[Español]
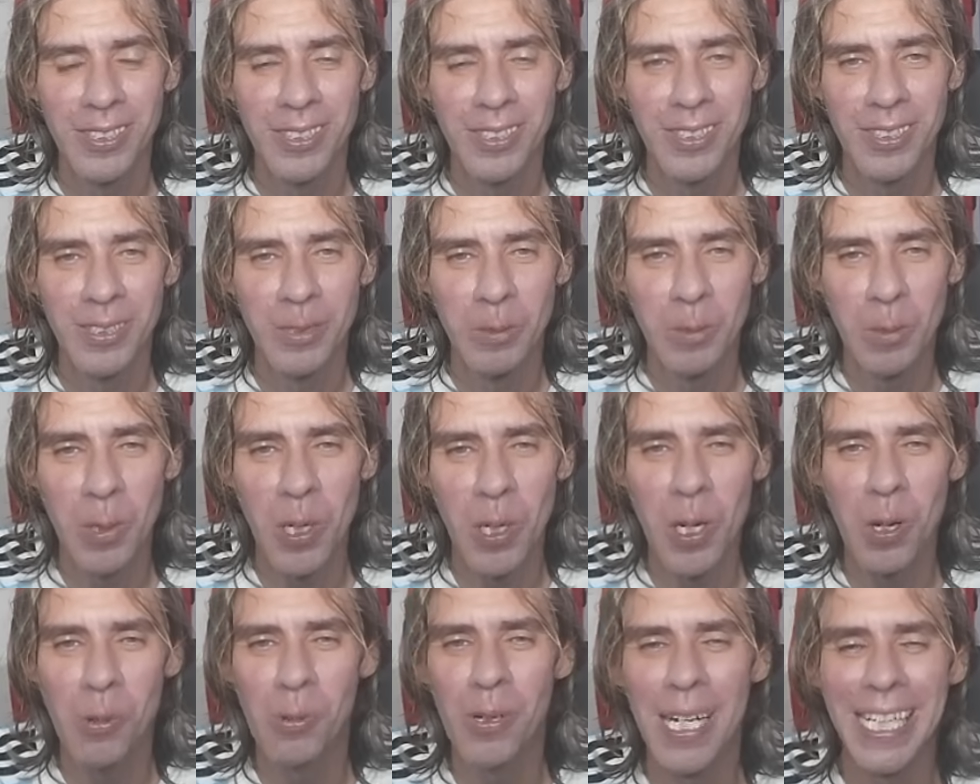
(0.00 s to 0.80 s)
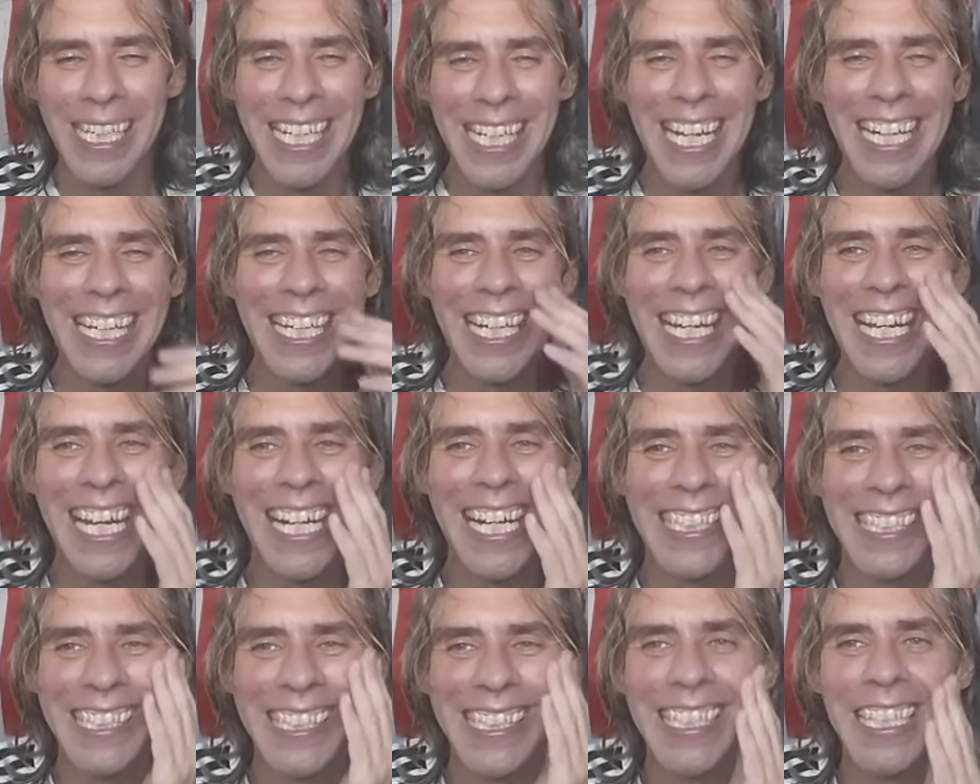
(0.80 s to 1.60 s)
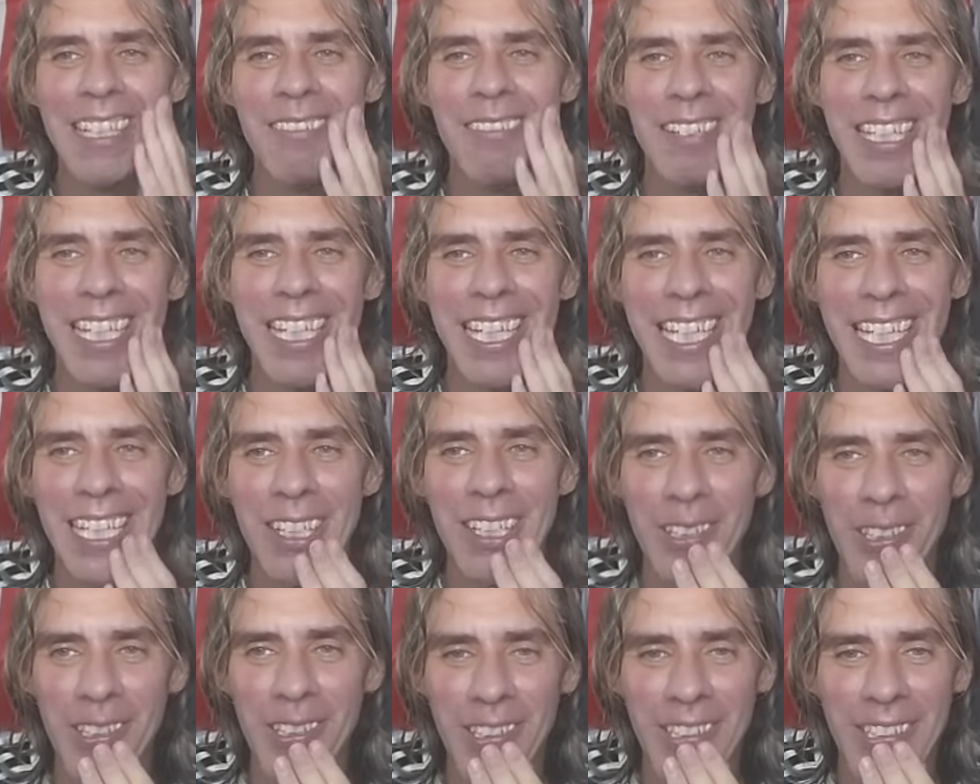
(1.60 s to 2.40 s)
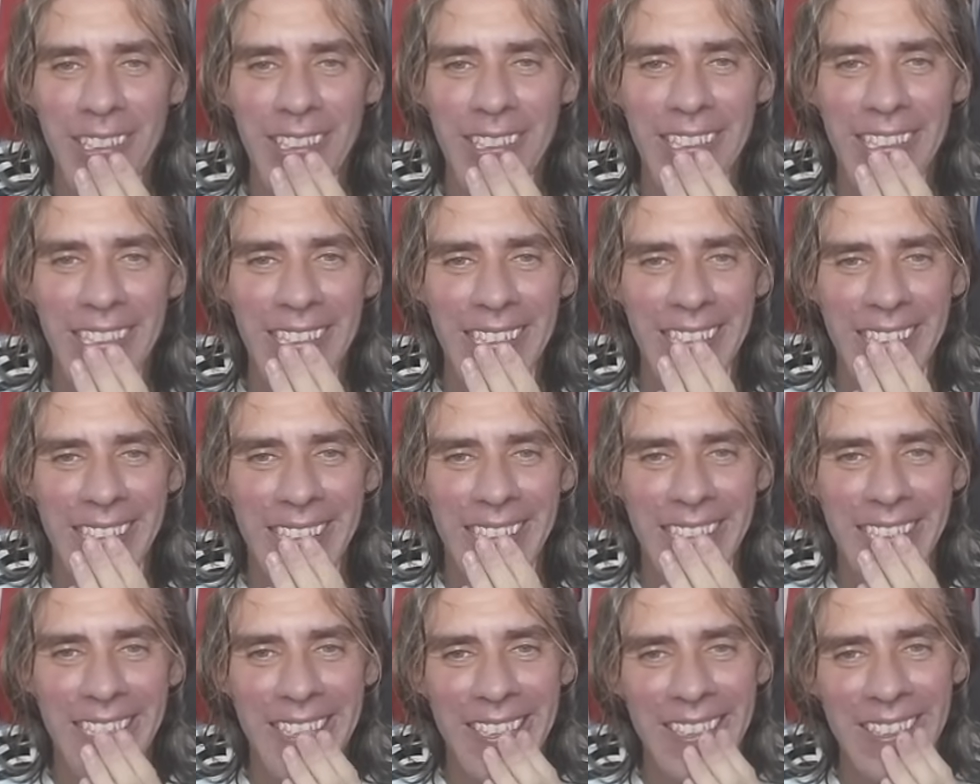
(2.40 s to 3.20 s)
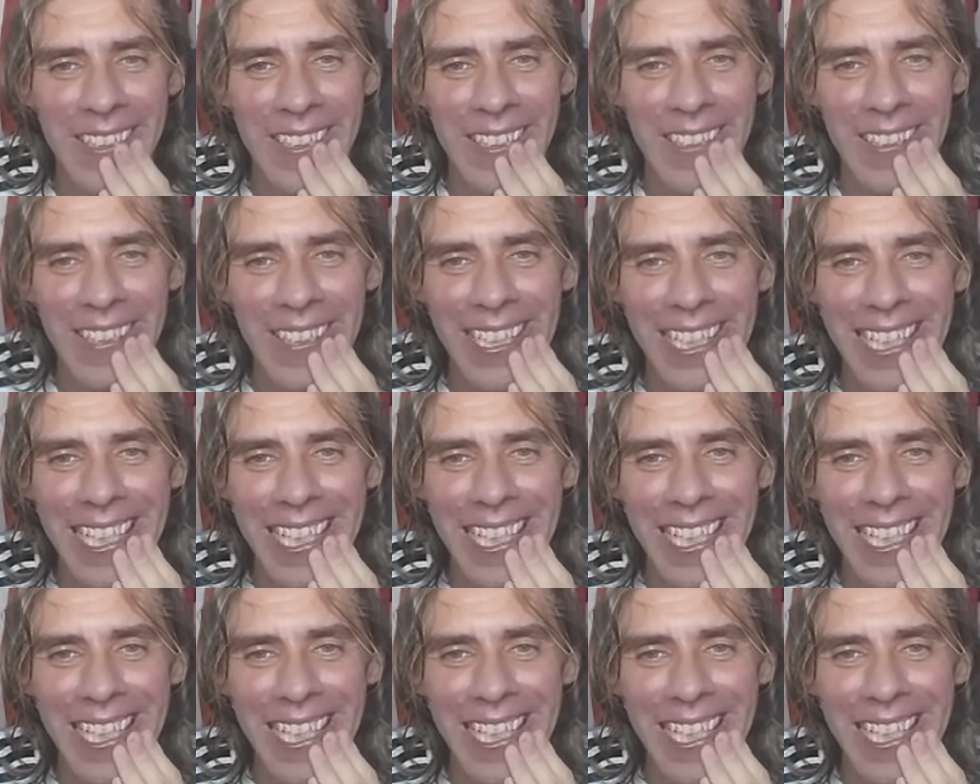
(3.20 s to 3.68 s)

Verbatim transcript: Wow. wow, arrancar así el video. Qué